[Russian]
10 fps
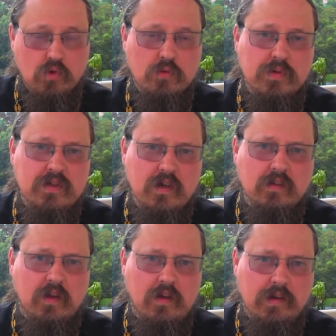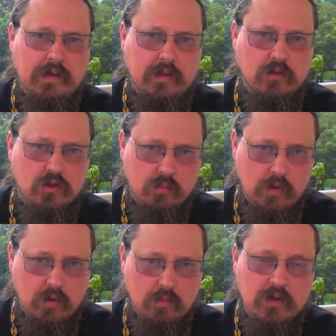Может быть, некоторые не хотят,
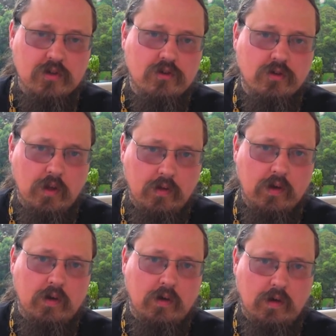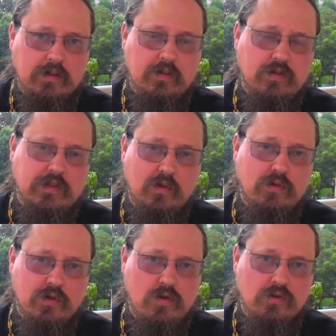чтобы близкий человек, оказавшись в
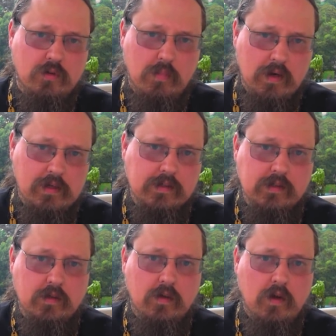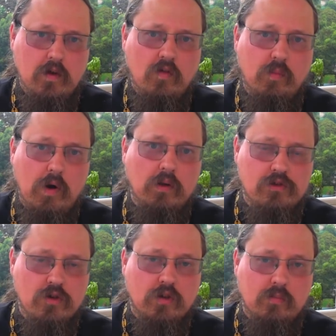такой серьезной болезни, впал
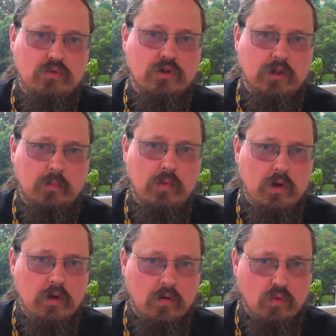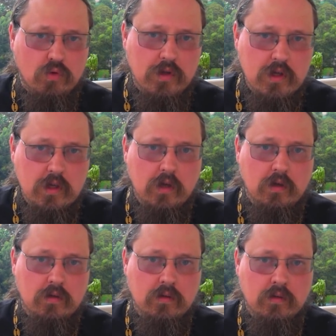еще к тому же там в
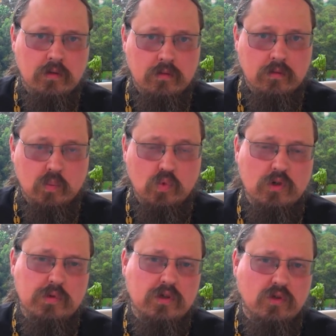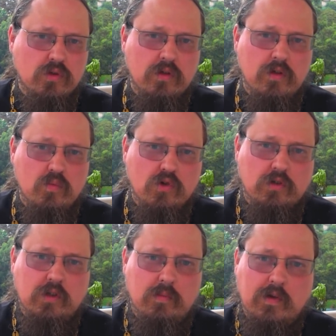уныние. Может быть, кто-то не
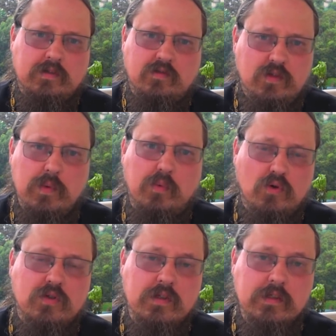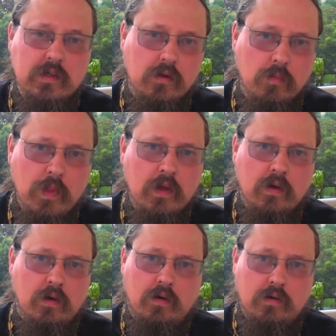может набраться в себе просто сил
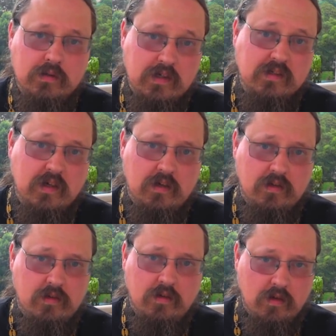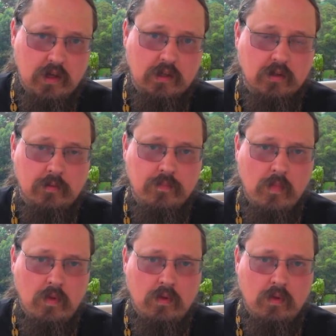а, сказать э, это.